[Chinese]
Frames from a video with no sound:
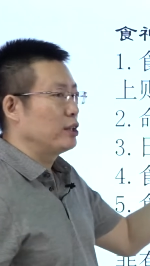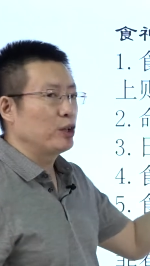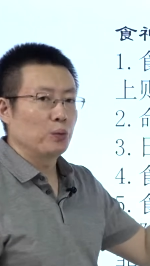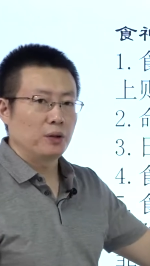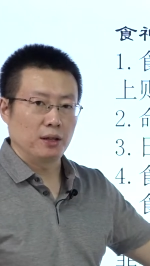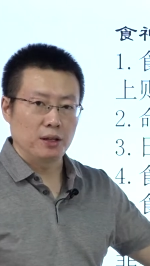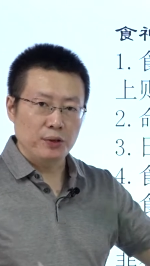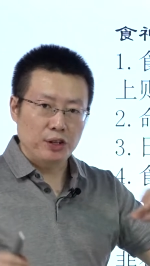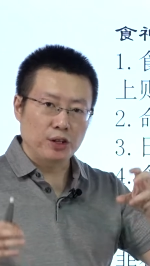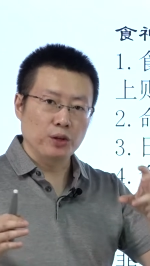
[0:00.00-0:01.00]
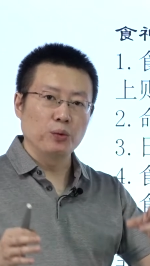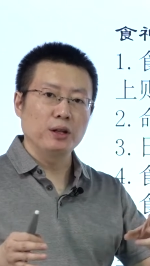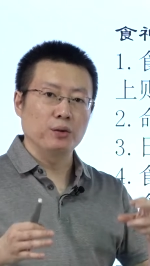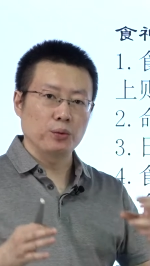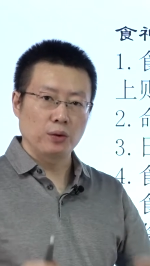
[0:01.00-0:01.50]
消神，因为消
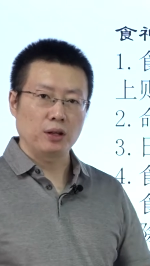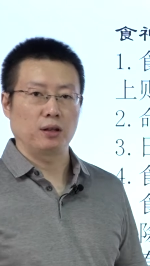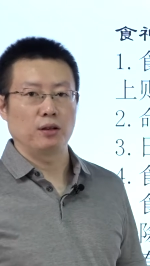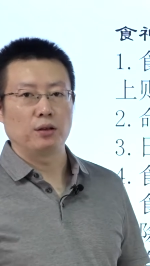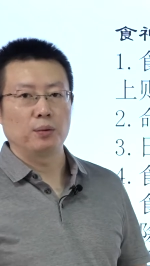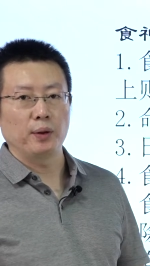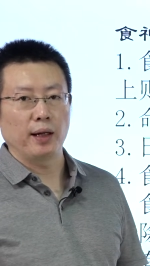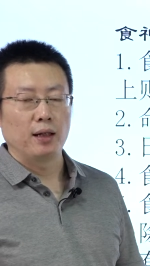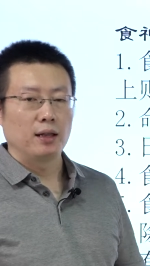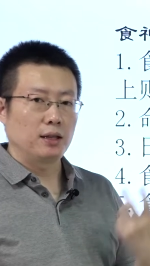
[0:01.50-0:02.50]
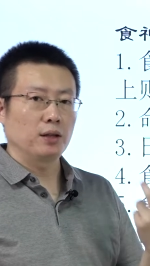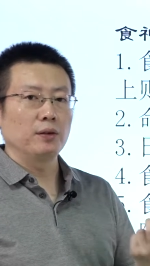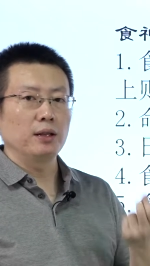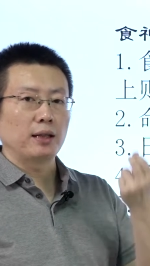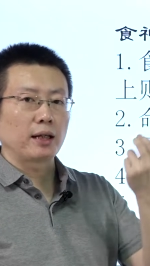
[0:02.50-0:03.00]
印夺食，对不对？消
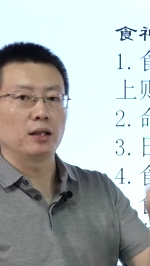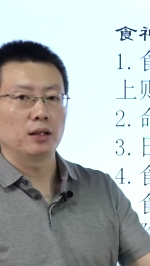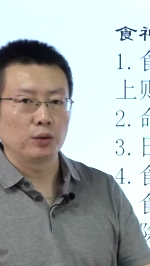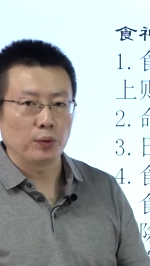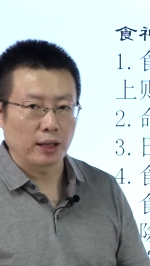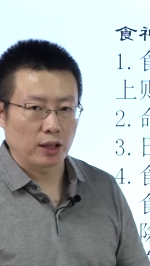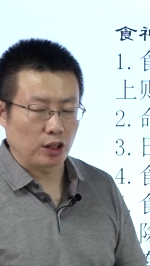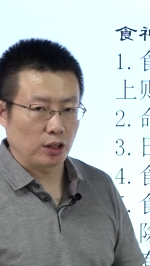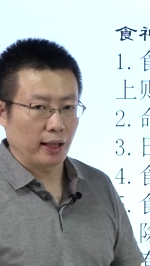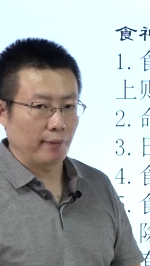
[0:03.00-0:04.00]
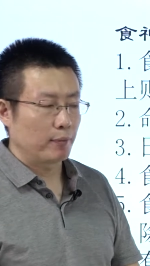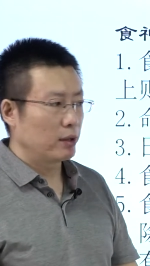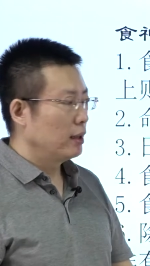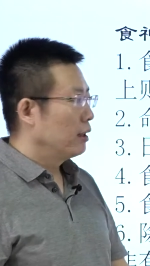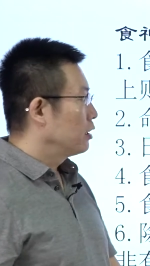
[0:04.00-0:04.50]
印来克夺这个食神，
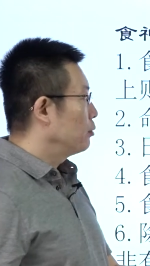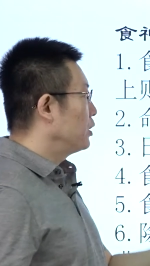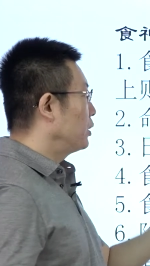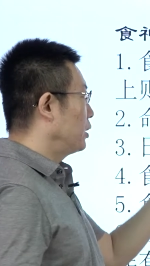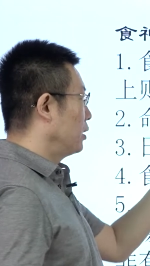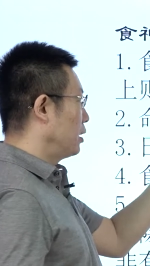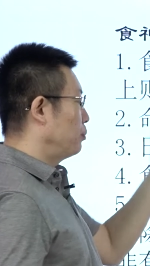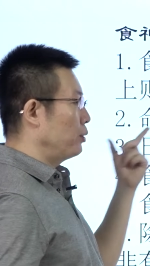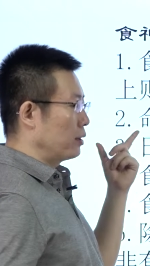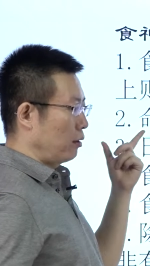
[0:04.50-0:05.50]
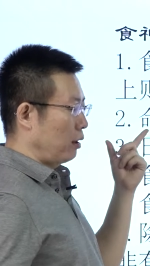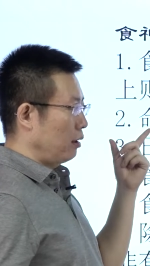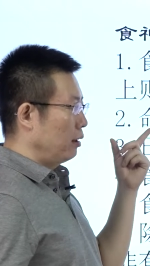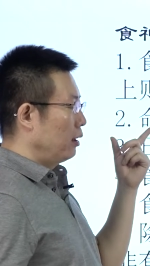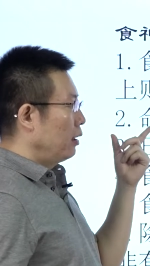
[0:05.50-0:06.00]
那么就使得它破格了。
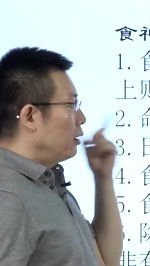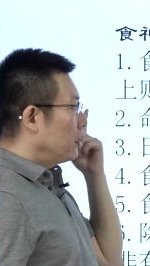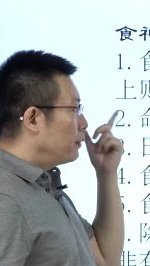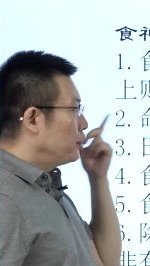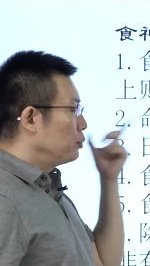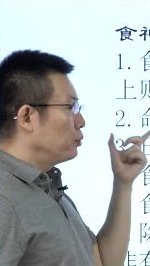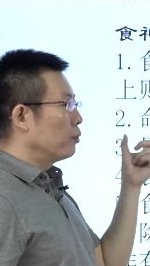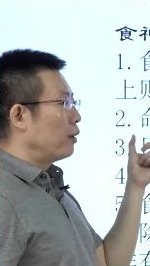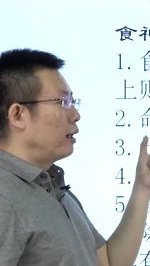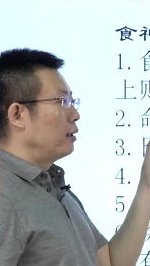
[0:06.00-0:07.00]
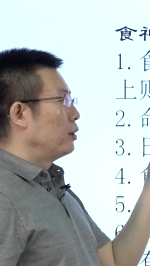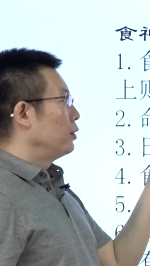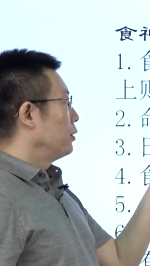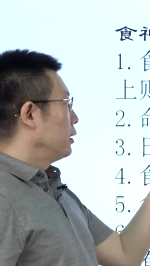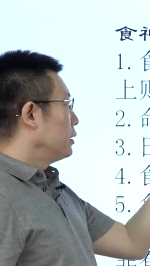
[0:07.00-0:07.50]
那么如果
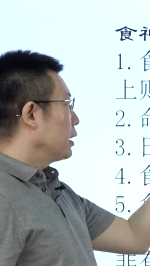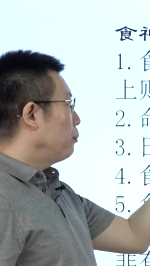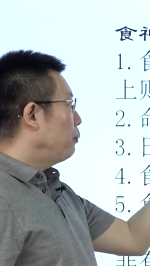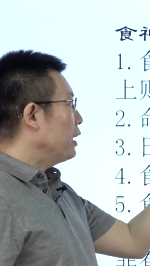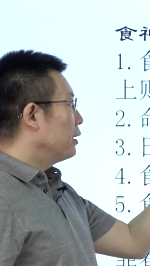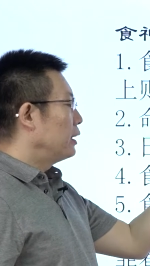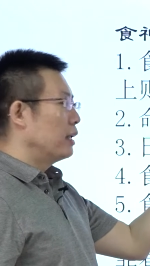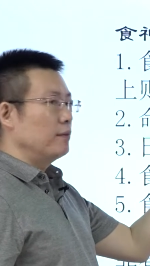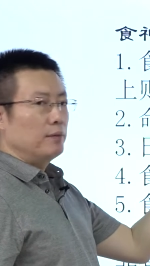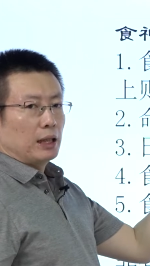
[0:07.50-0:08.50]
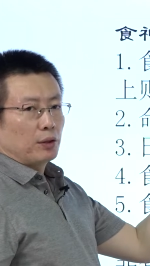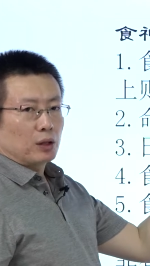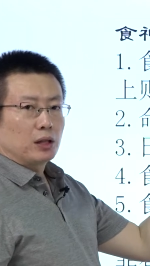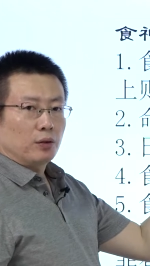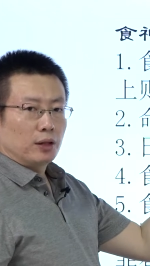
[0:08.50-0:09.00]
这个病神，也就
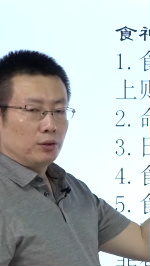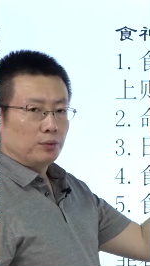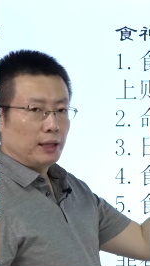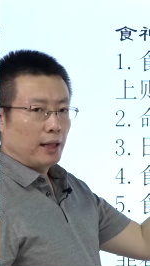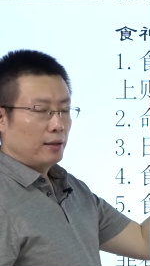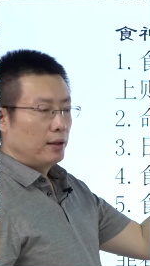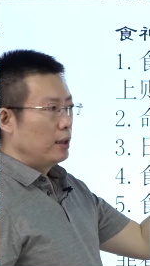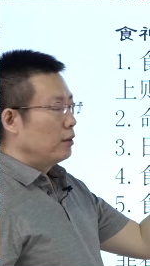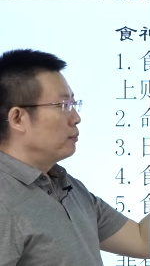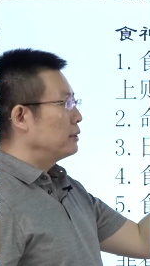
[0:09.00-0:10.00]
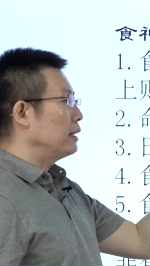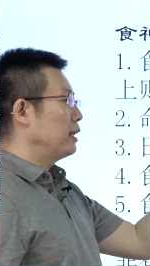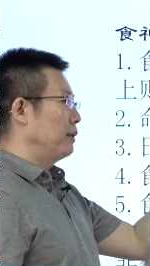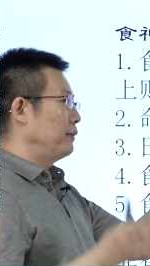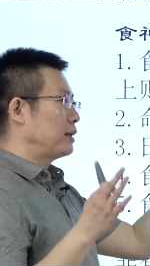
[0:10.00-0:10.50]
是消神出现，我们再
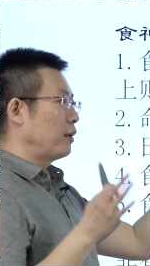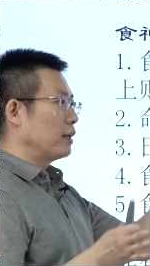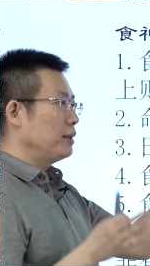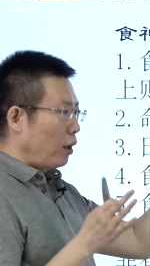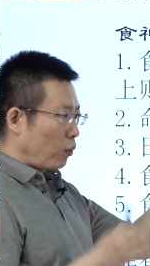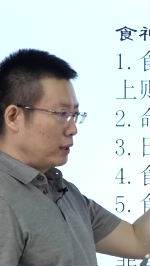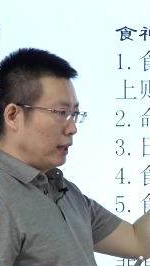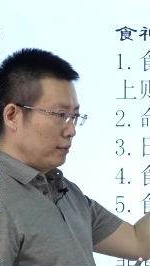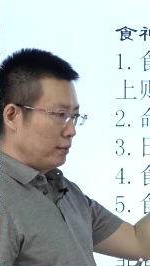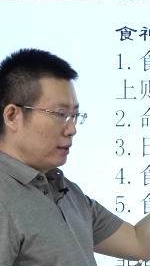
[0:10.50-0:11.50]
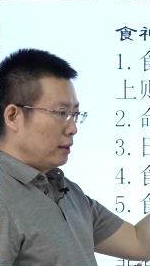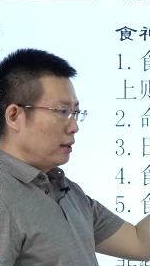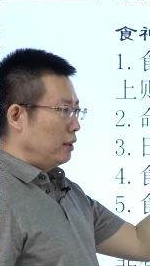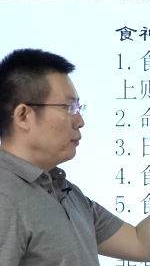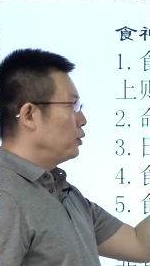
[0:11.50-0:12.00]
想办法找个药神，
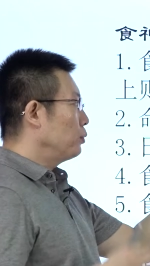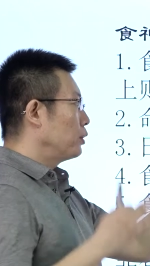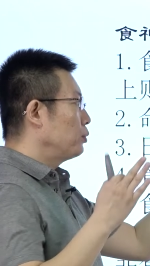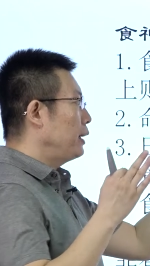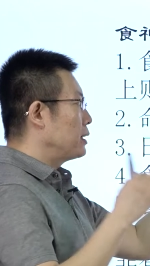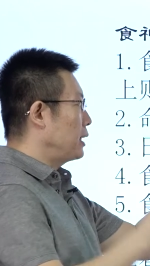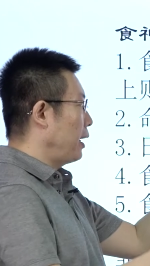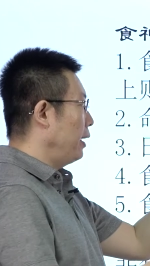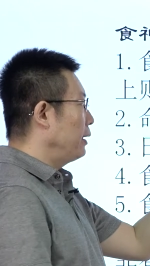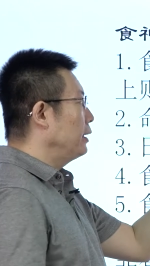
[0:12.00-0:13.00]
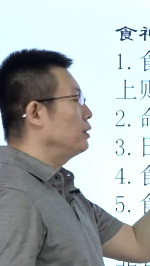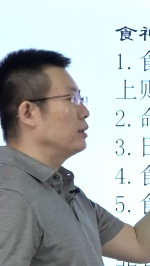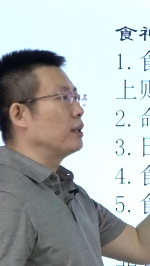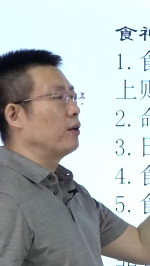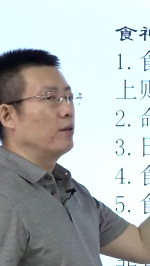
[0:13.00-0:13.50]
那么如果出现财来制
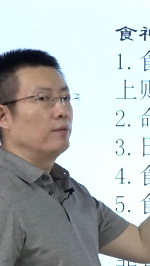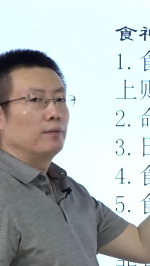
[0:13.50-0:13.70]
消，